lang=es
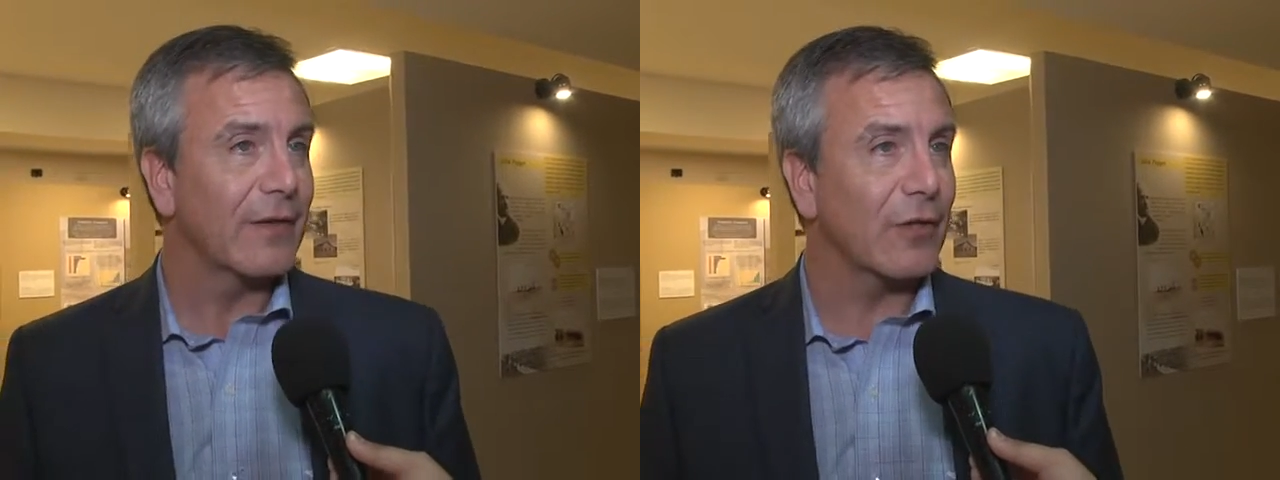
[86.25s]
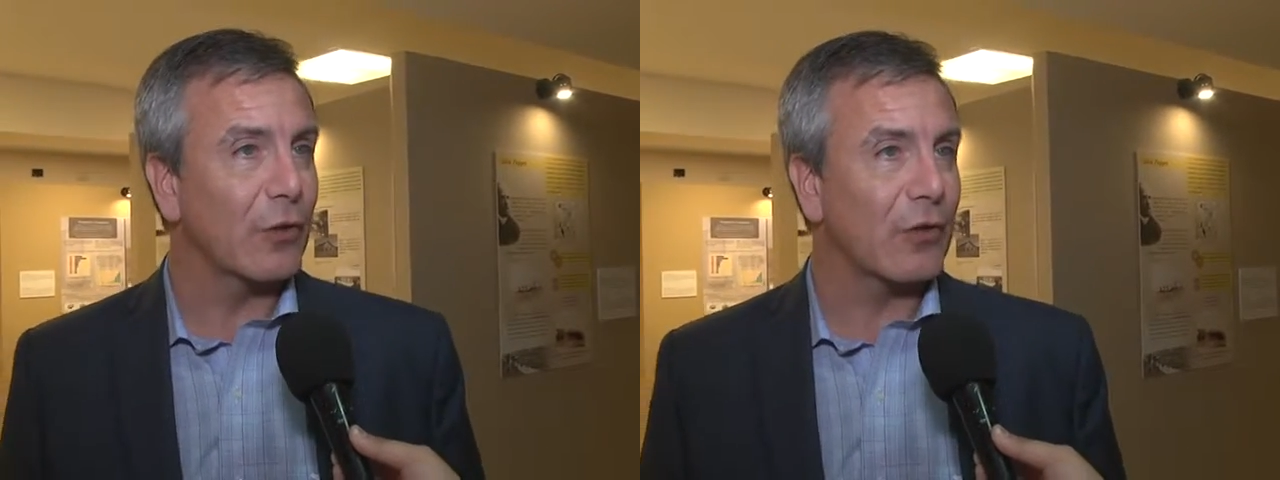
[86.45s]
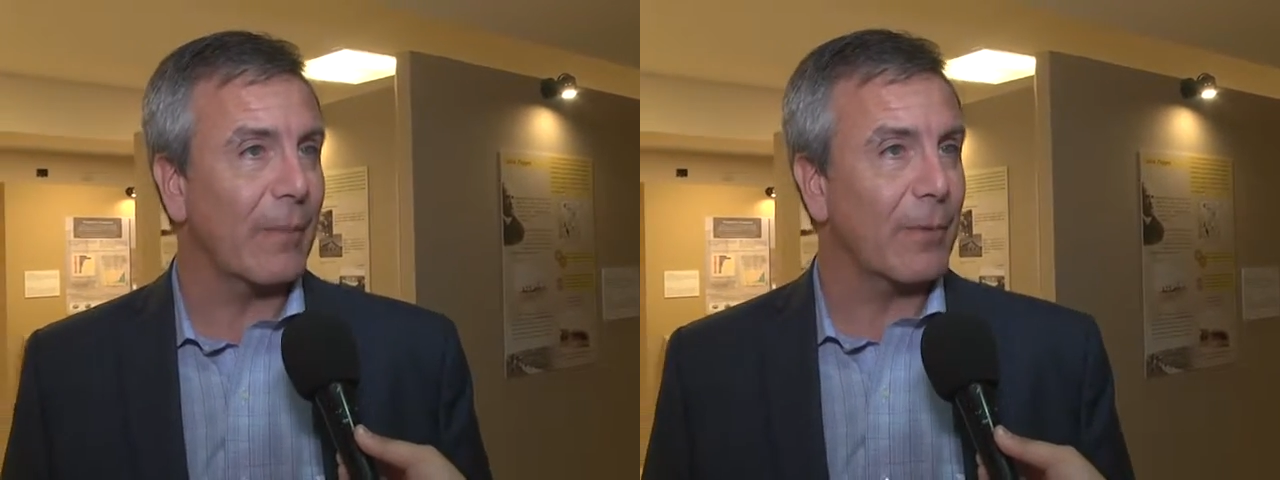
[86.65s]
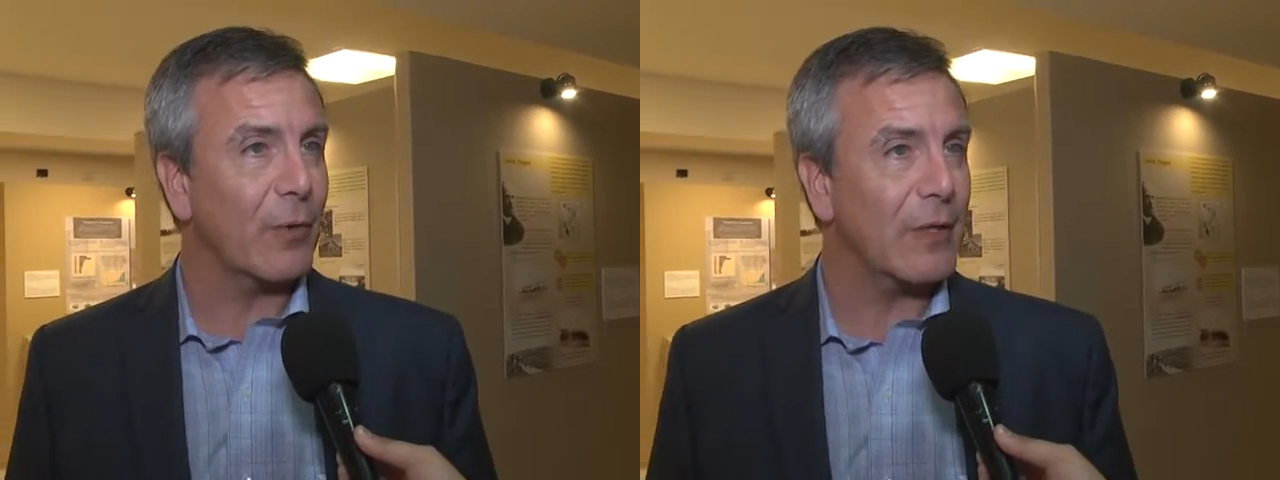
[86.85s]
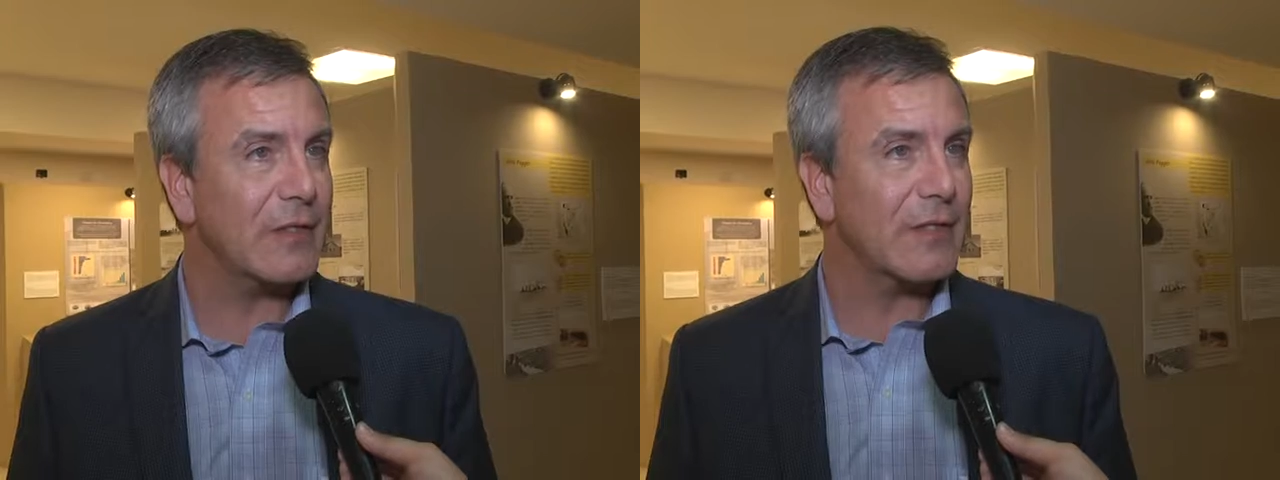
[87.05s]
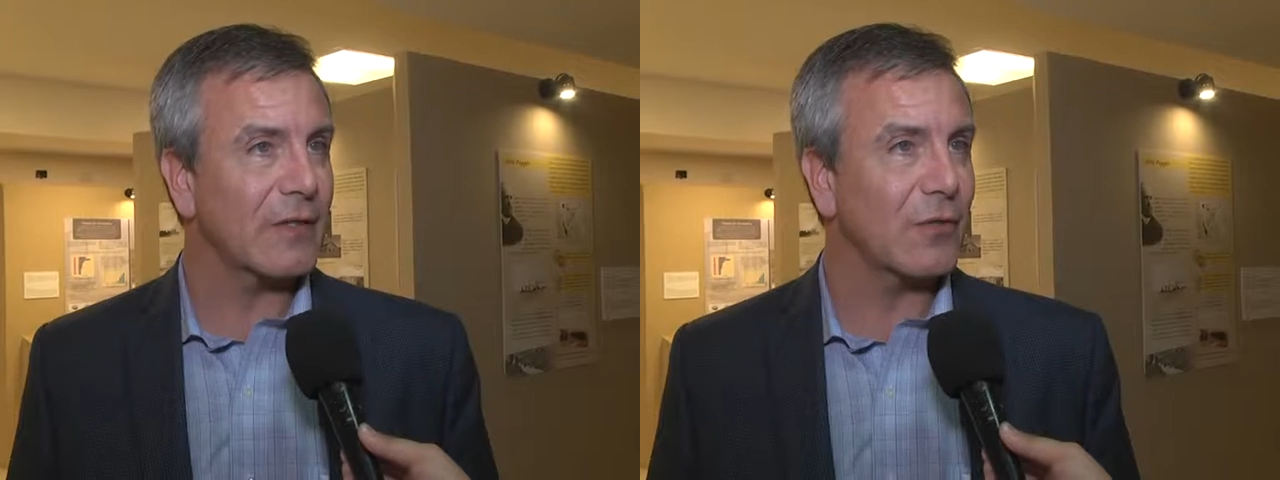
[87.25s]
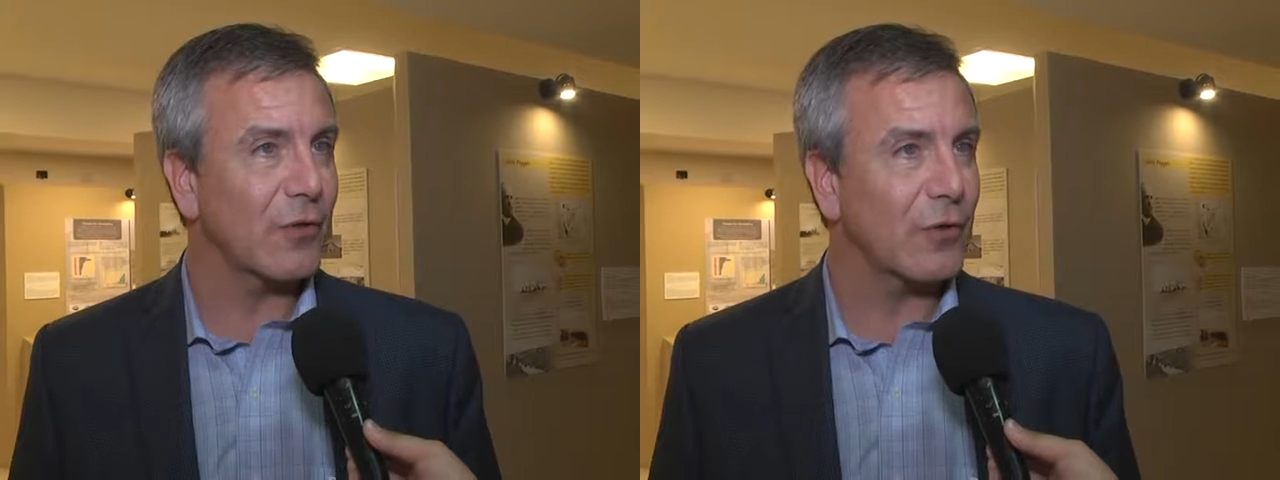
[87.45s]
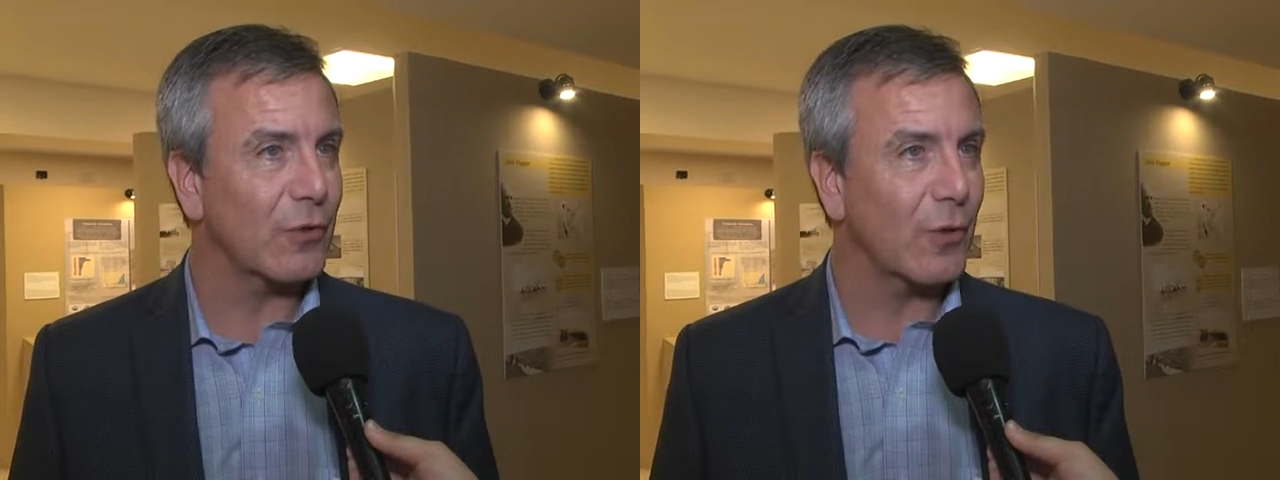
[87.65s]
de otras provincias
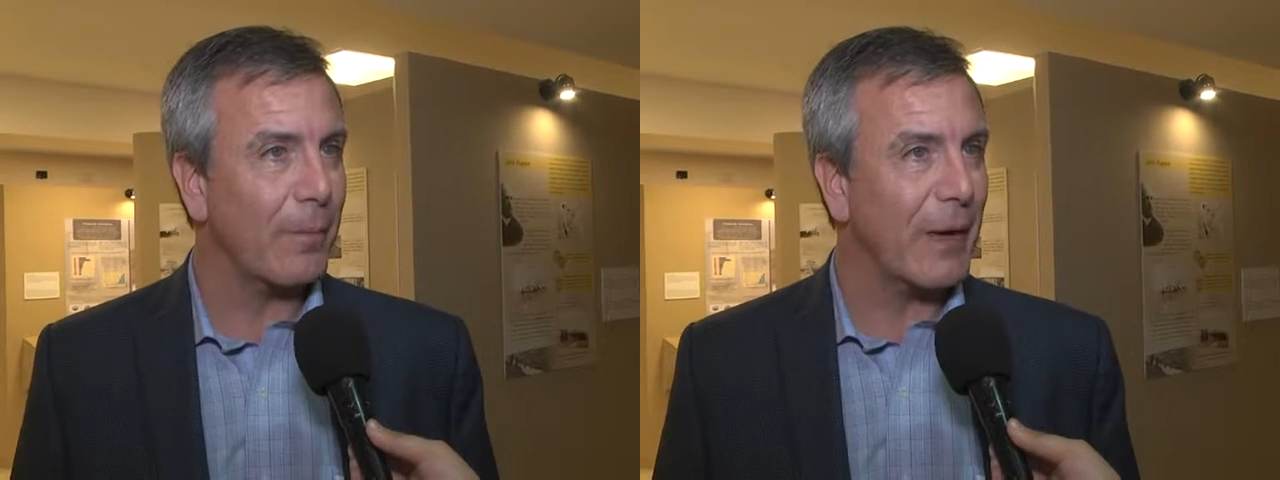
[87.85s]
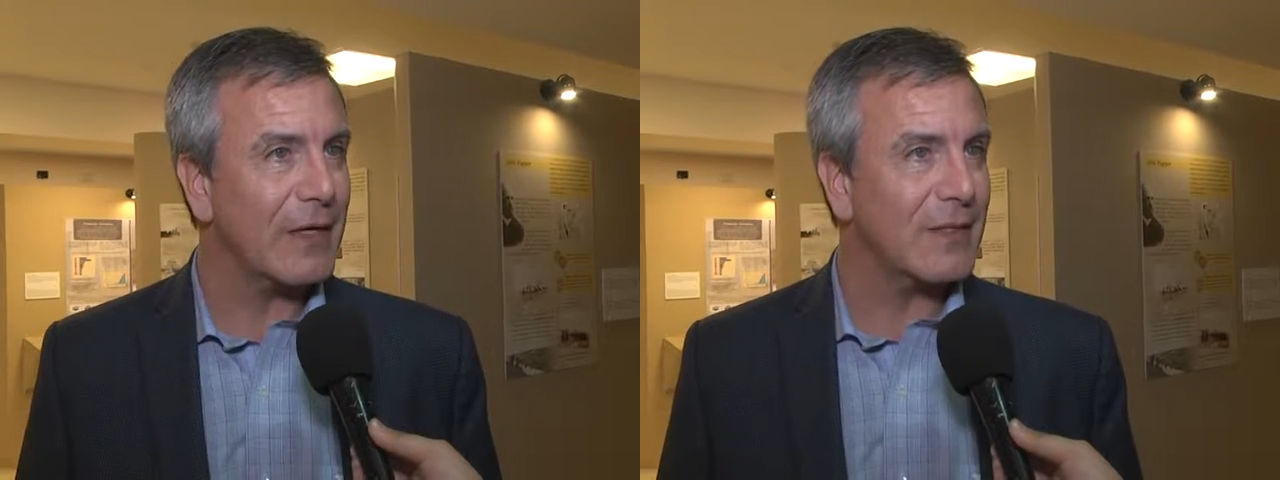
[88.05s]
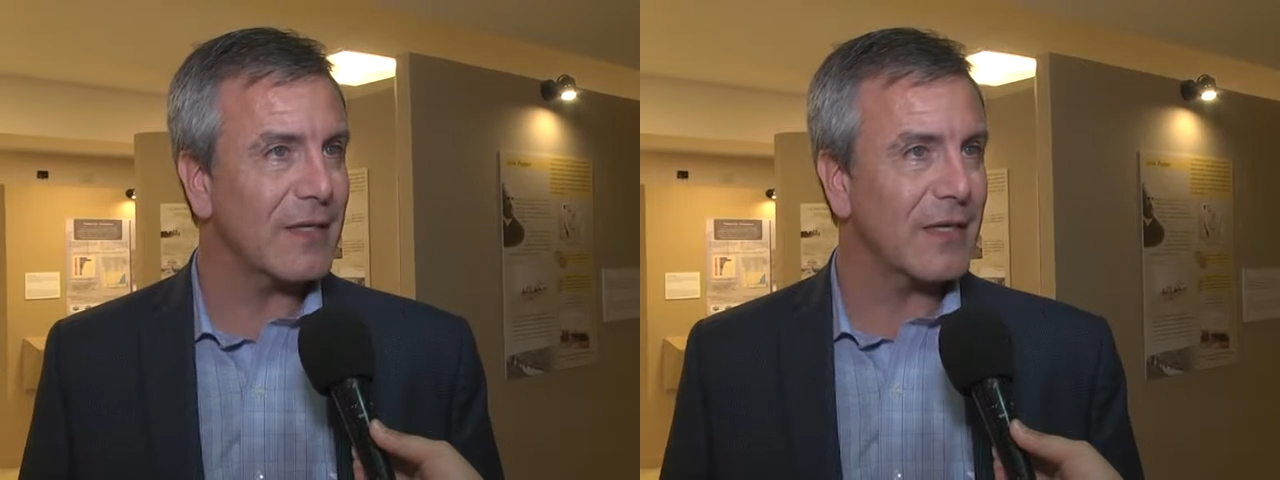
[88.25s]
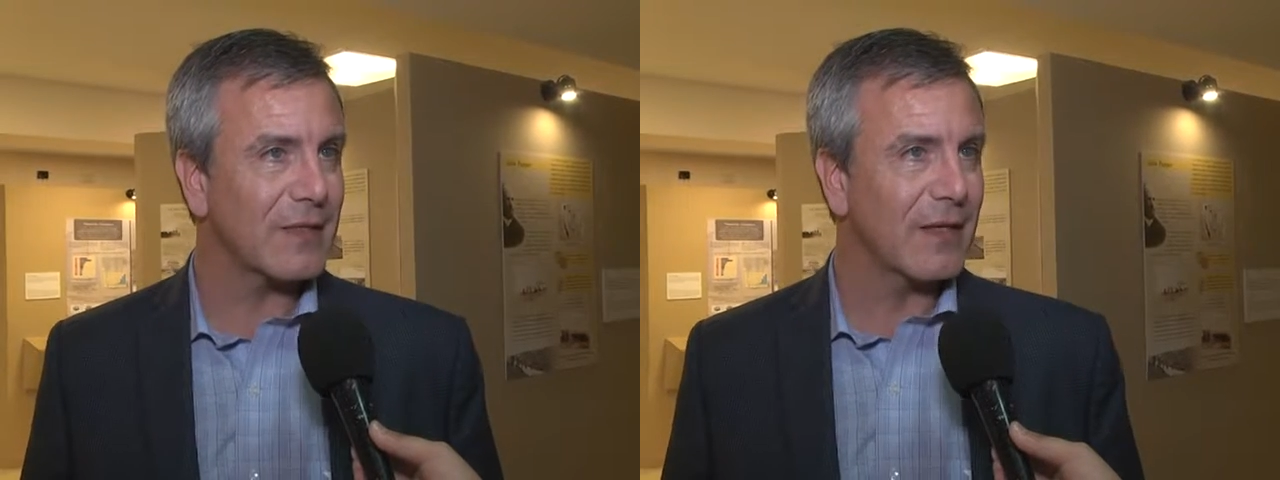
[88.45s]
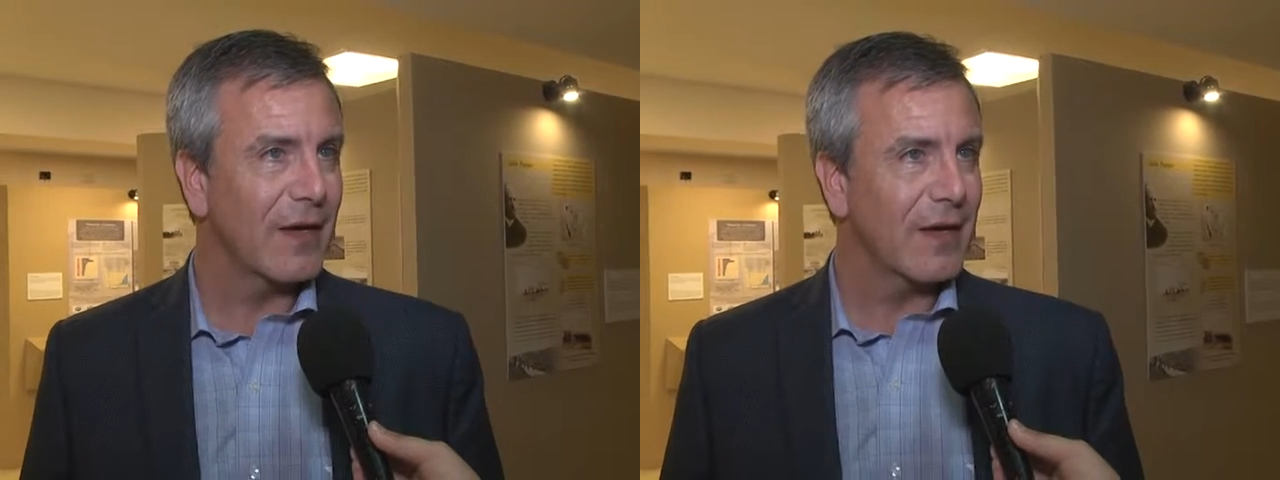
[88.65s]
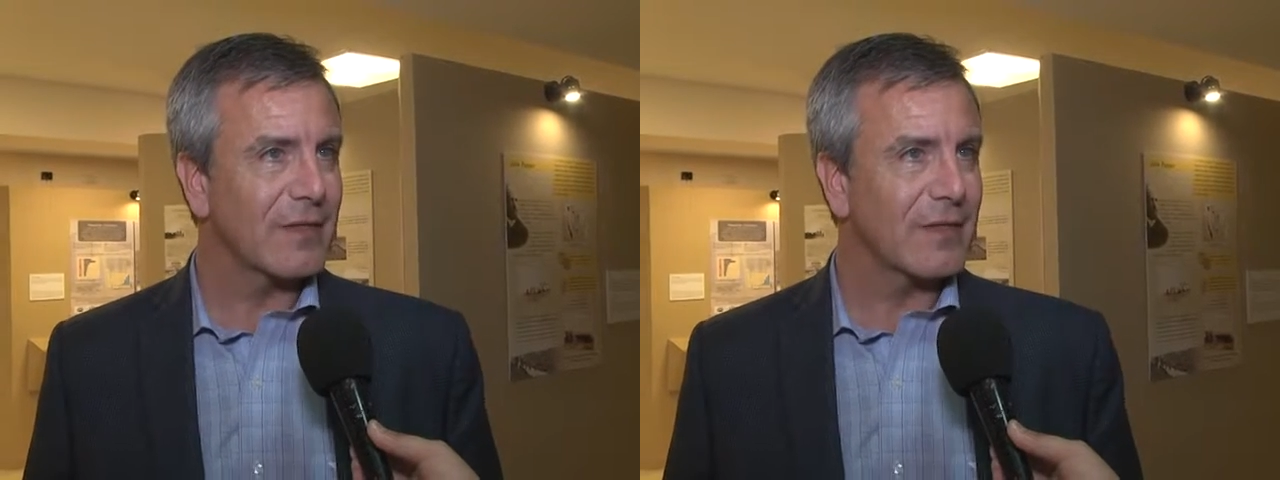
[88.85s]
o de otros países